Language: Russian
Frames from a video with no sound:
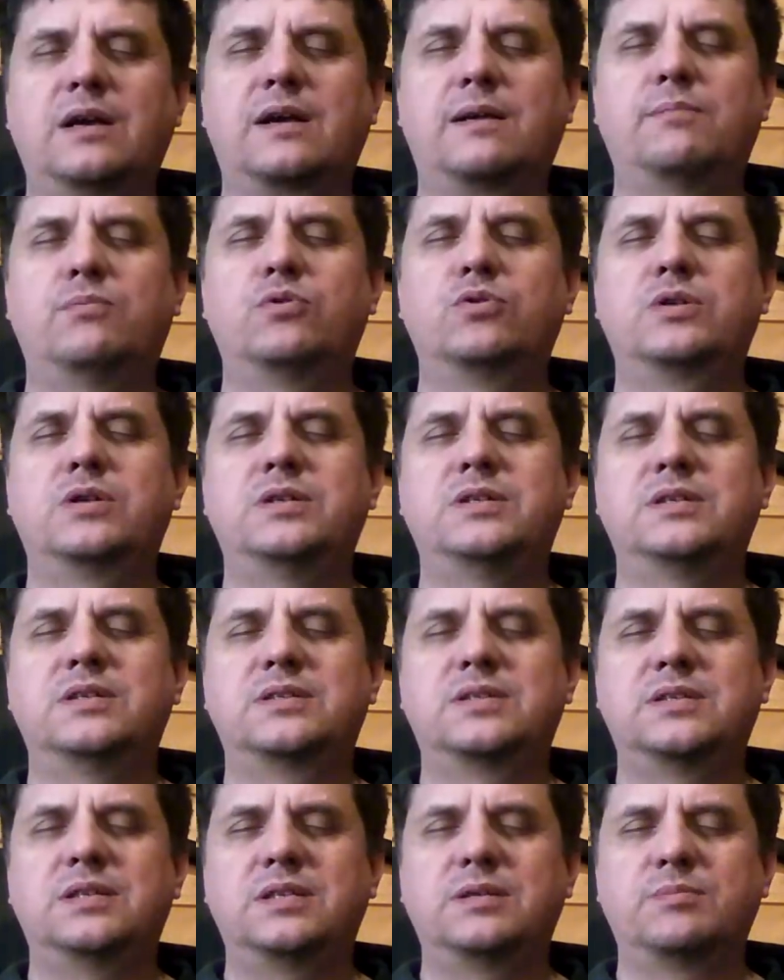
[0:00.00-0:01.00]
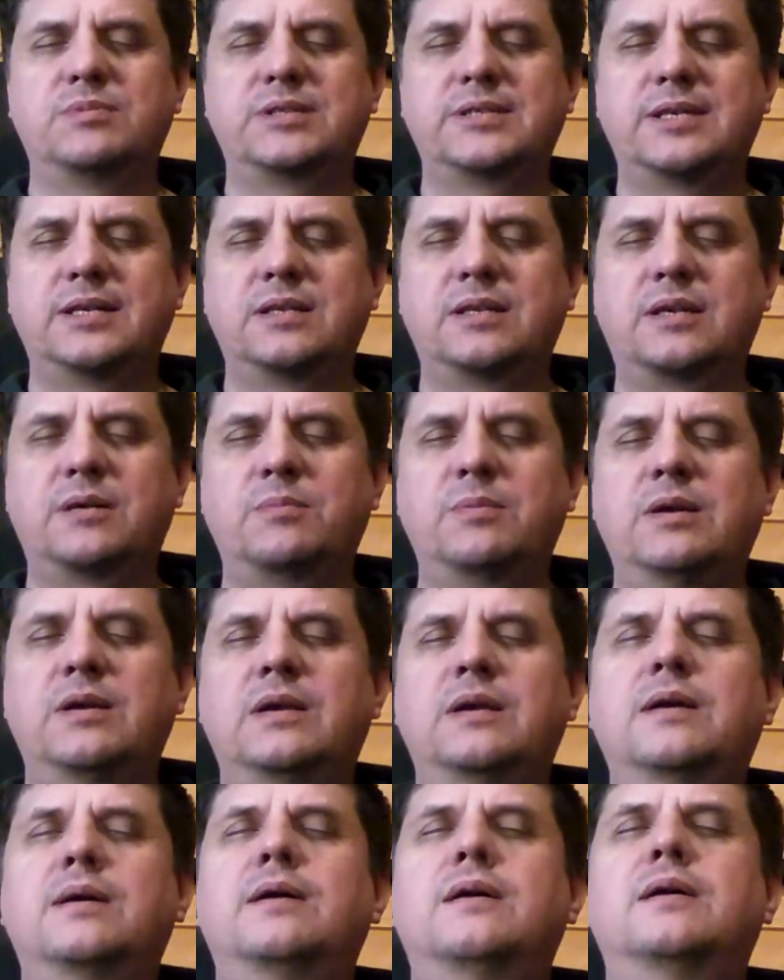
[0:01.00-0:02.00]
работаете с этим центром,
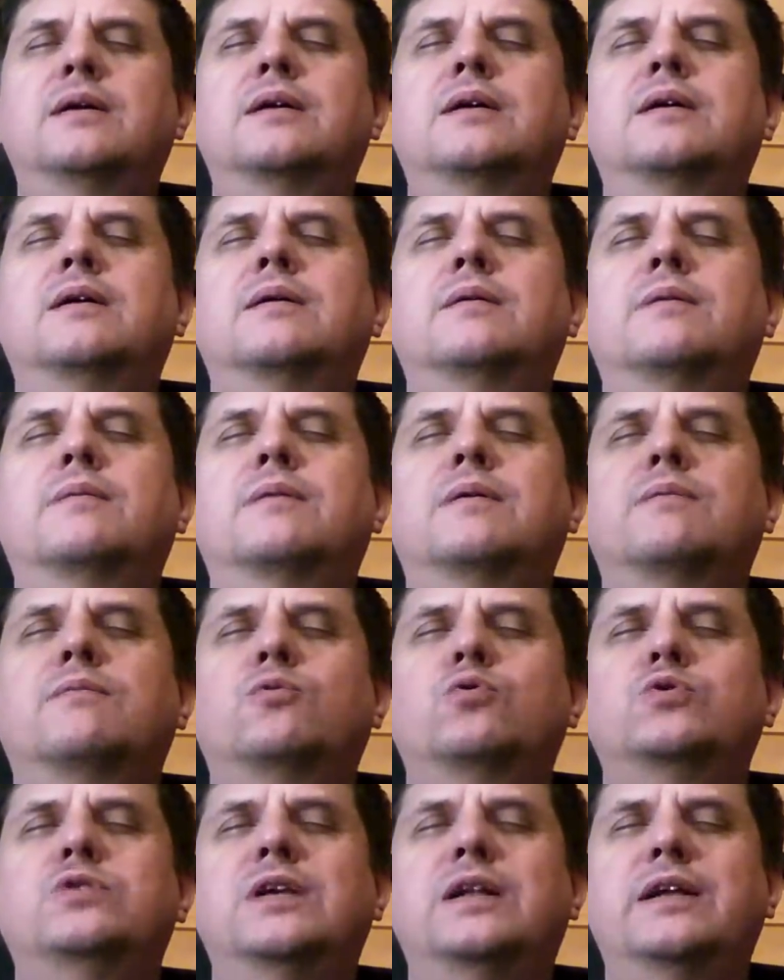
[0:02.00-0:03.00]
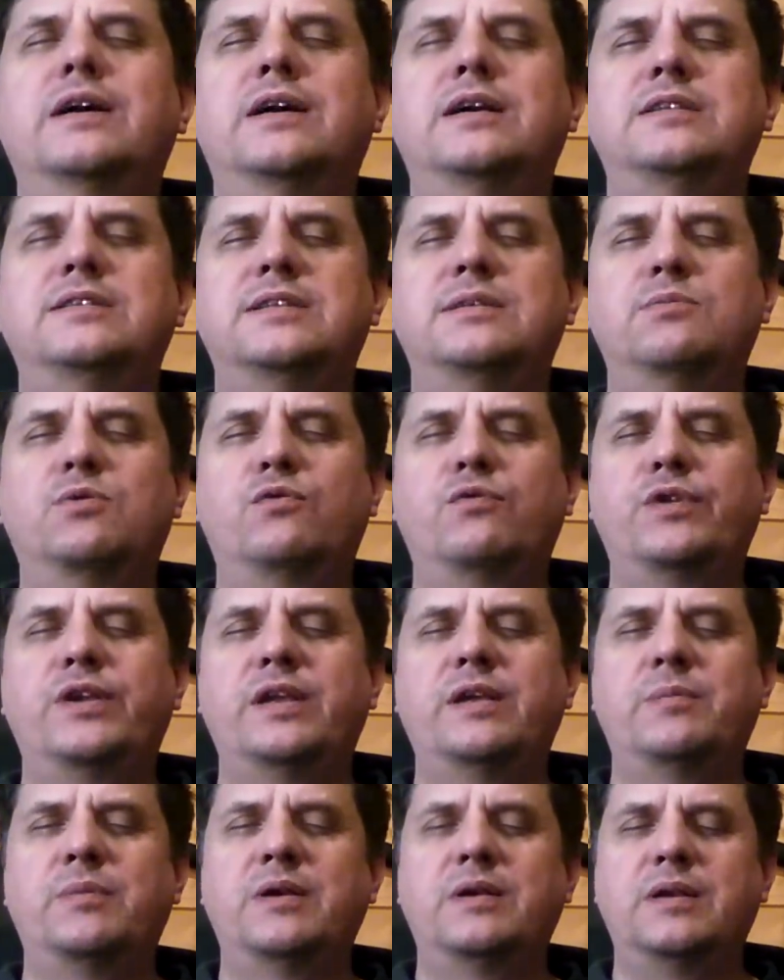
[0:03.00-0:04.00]
уделяете ему
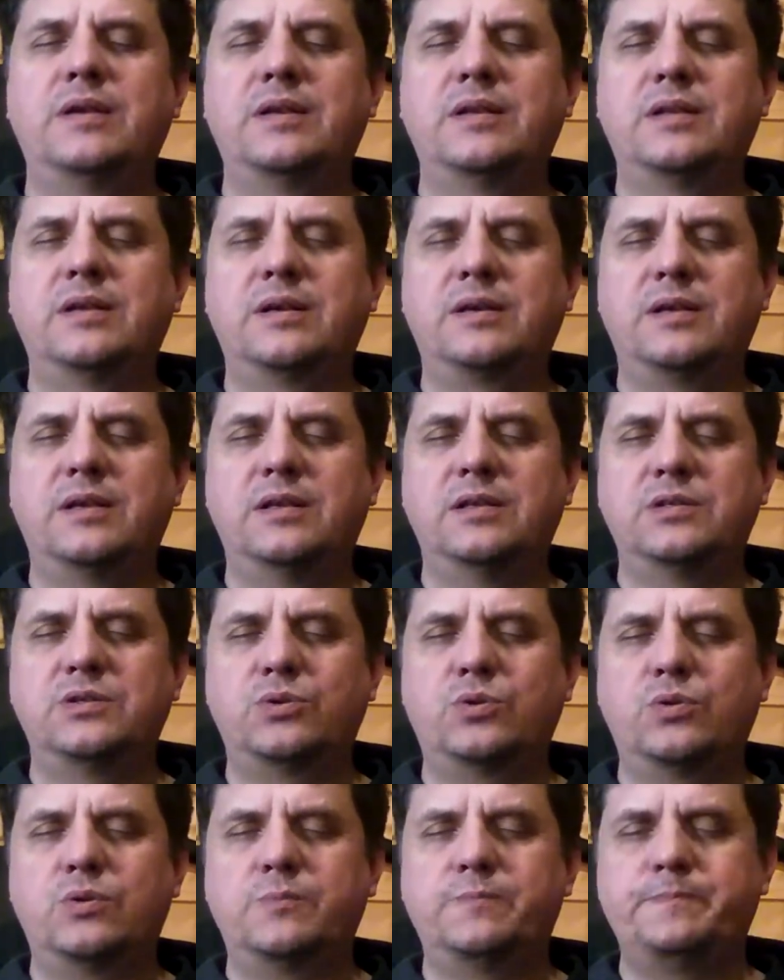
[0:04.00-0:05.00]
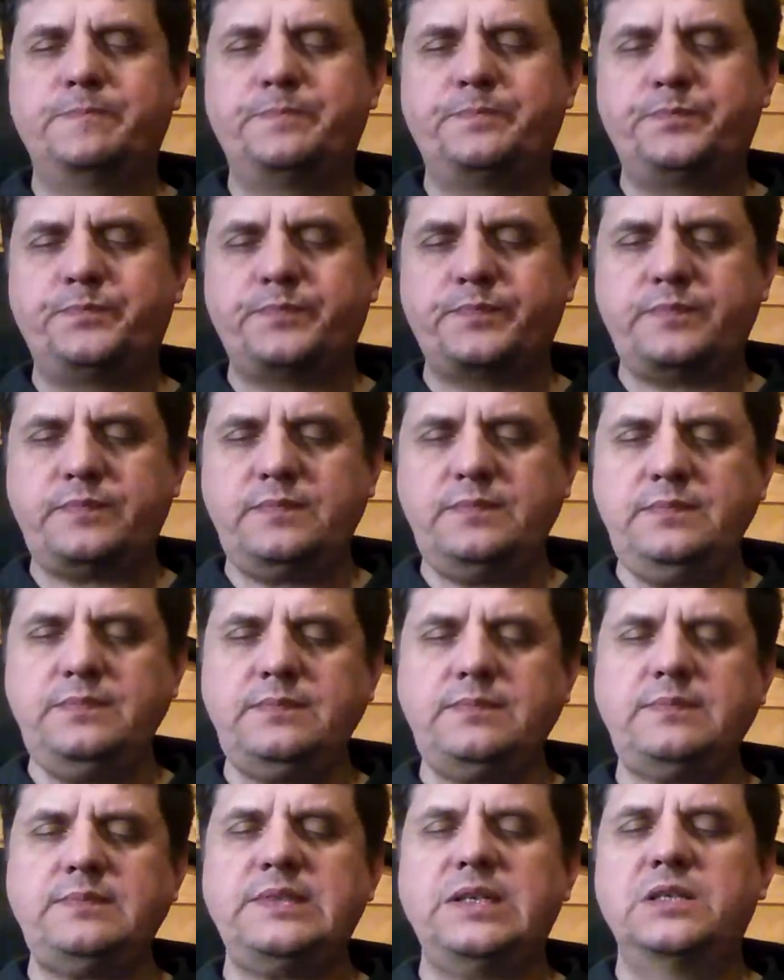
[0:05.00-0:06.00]
время и энергетику.
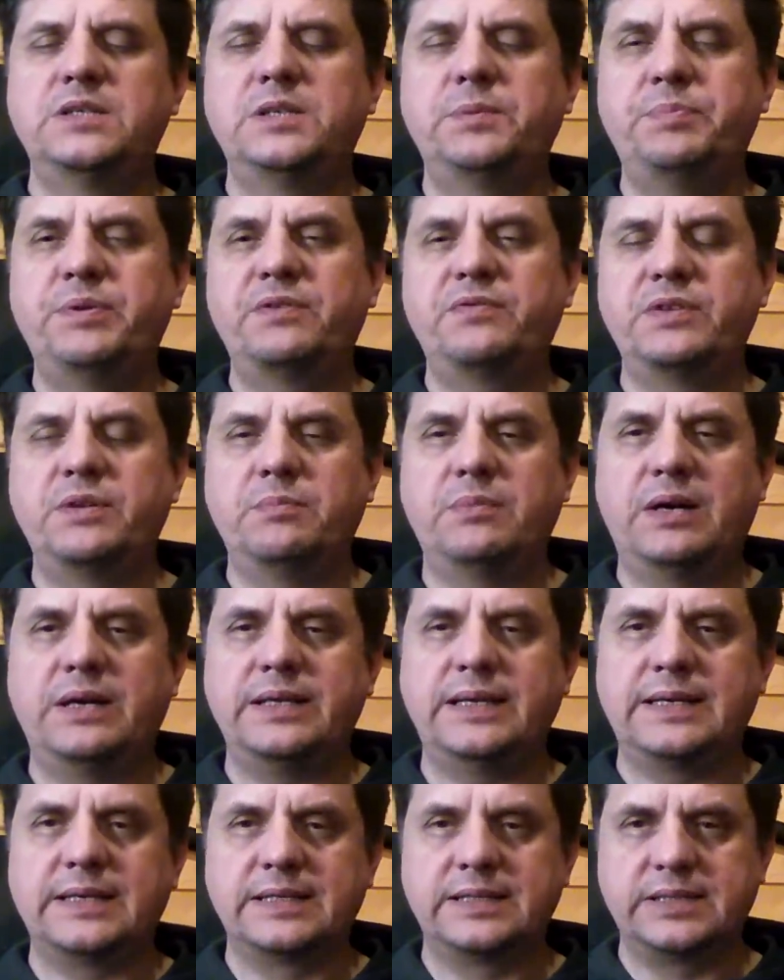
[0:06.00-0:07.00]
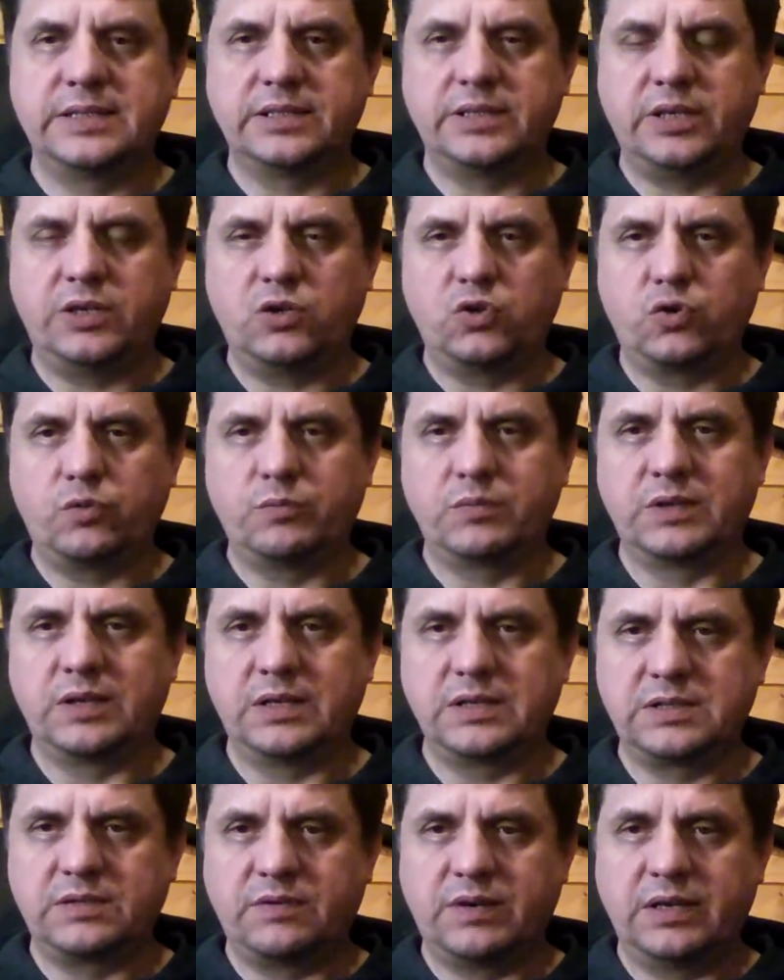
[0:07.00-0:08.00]
Теперь внимание концентрируем
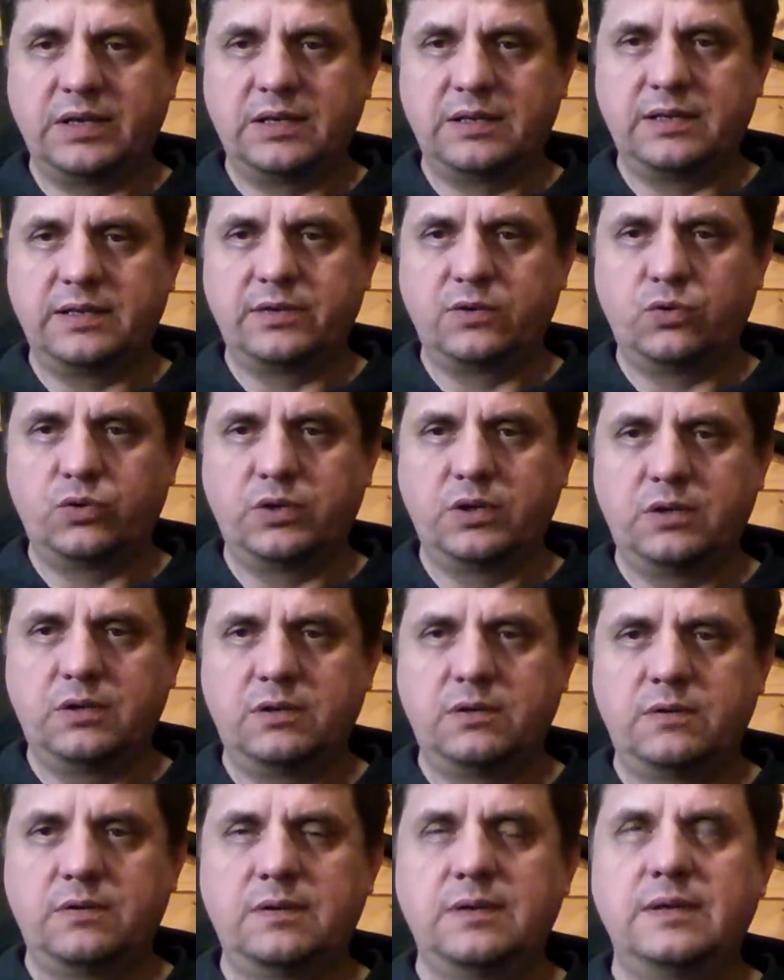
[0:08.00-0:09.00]
на своих ладонях.